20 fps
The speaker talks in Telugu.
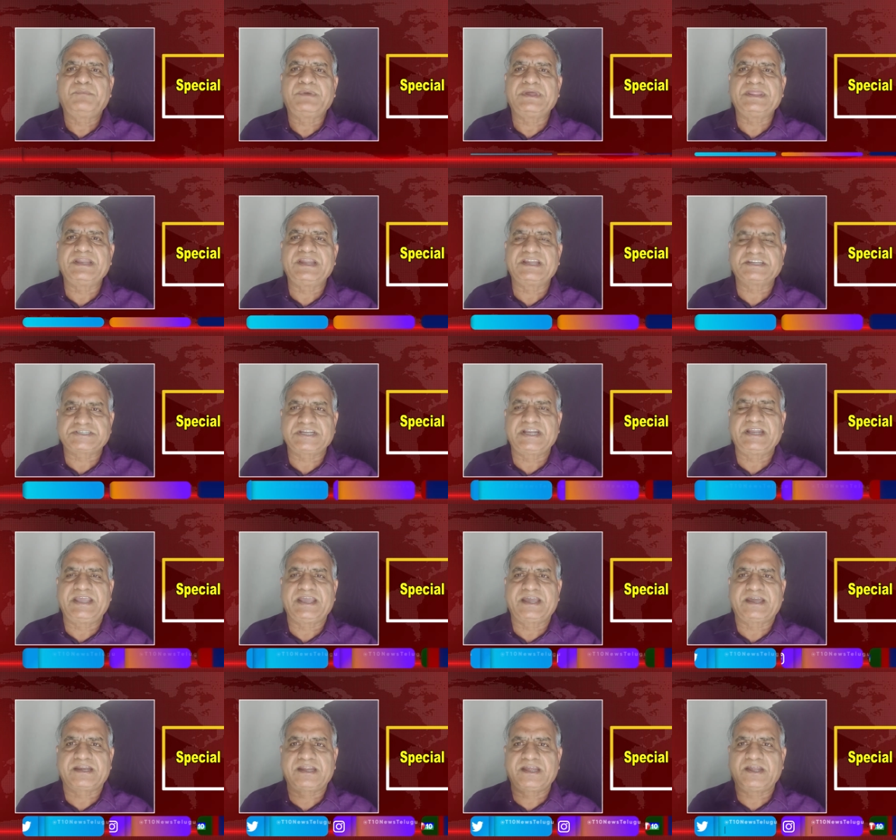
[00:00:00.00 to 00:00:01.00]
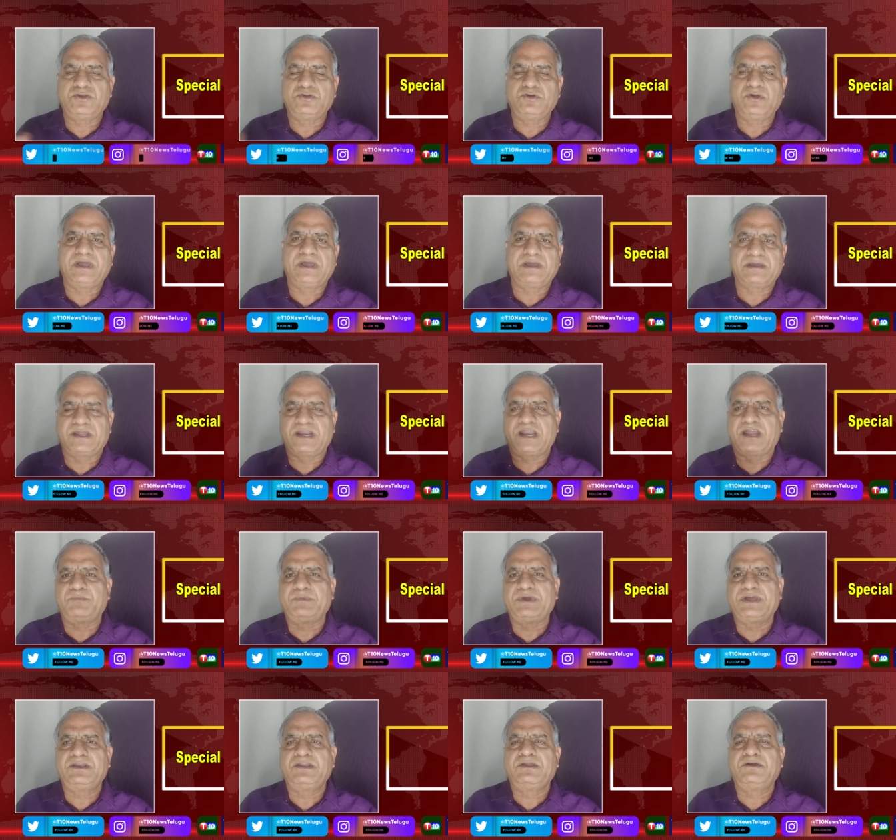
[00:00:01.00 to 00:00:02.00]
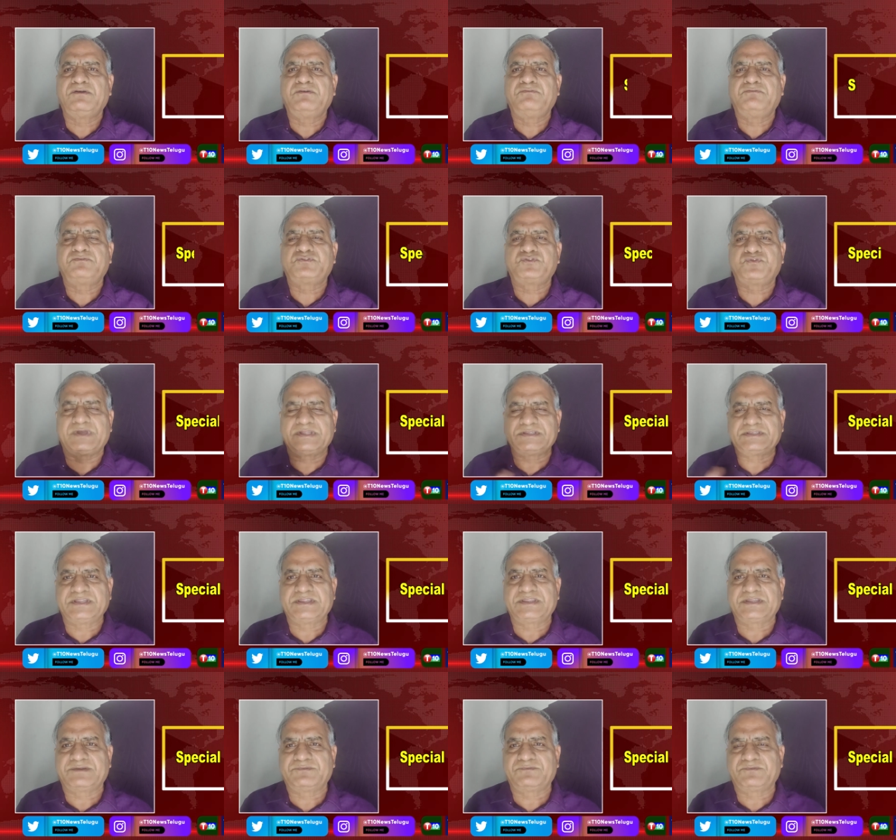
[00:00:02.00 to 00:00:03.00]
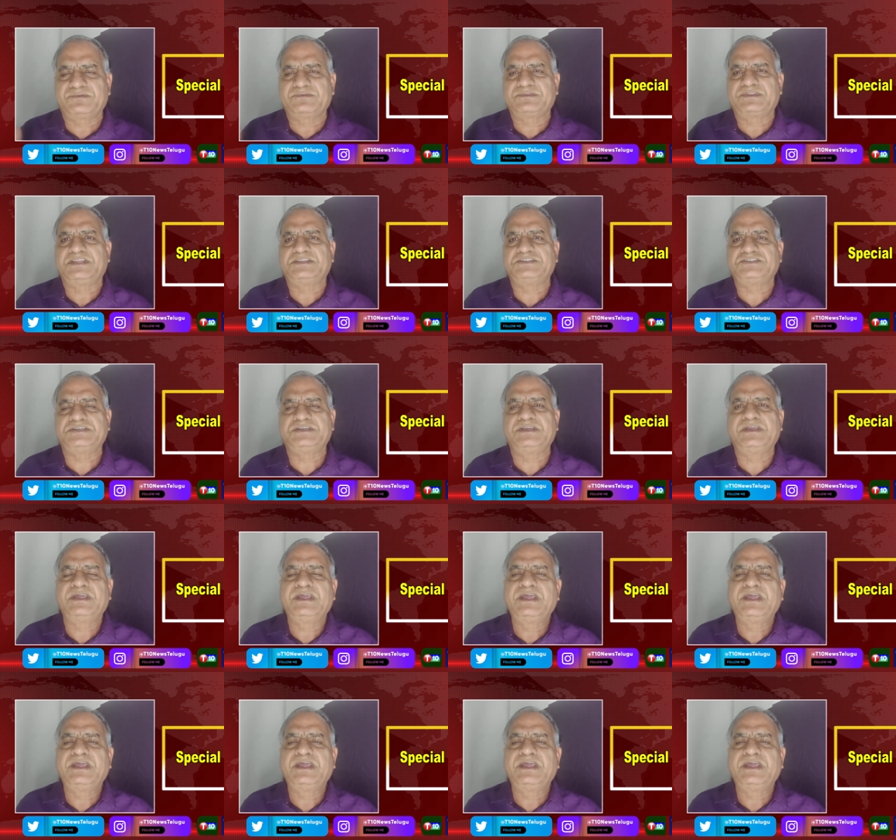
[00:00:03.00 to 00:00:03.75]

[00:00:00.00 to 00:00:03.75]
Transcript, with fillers: పది లక్షల ఎకరాలు ఆ గ్రామాల్లో స్వాతంత్రం తెచ్చి